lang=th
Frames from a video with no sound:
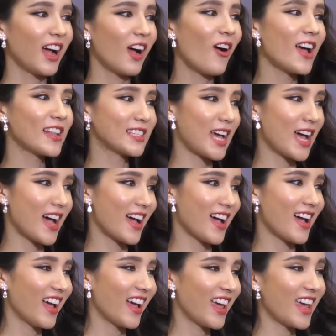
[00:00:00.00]
เขาอาจจะ
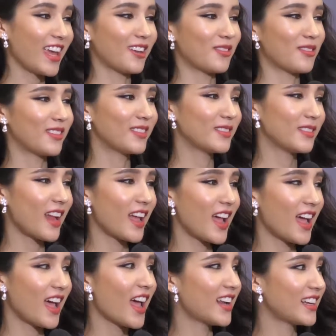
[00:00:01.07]
เห็น
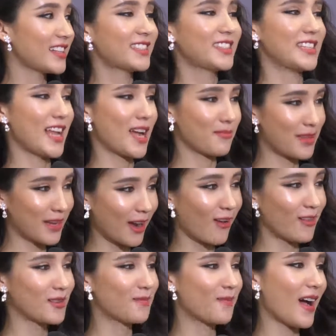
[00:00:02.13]
นิสสีดำพี่
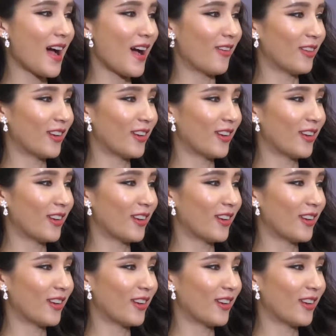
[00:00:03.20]
เขาหรือเปล่า